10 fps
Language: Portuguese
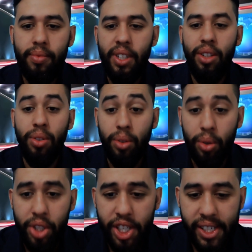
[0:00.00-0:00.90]

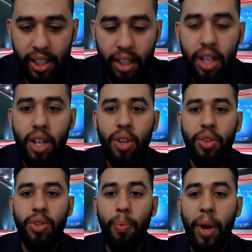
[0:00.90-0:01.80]
Notícia.
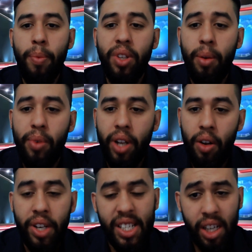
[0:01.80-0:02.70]
Supremo Tribunal,
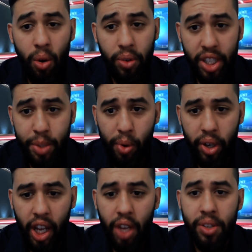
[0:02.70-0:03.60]
nessa onda de
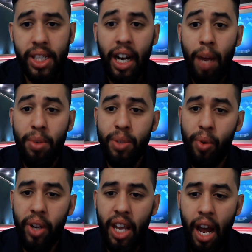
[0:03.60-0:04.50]
bloqueios, acaba de
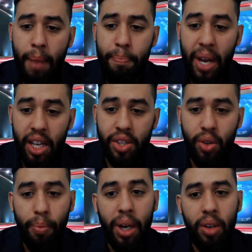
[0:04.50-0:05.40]
bloquear bens do
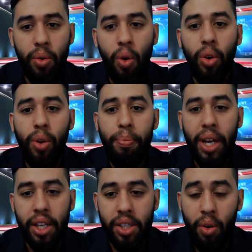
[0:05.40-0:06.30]
banco Rodobens.
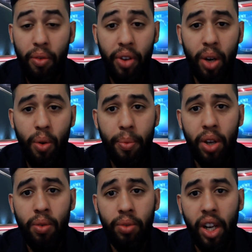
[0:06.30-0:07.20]
Confira comigo um
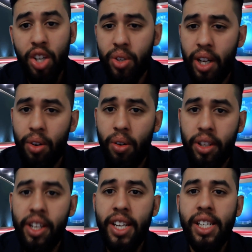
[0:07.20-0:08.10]
trecho da nota de
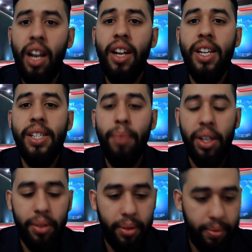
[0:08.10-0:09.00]
esclarecimento.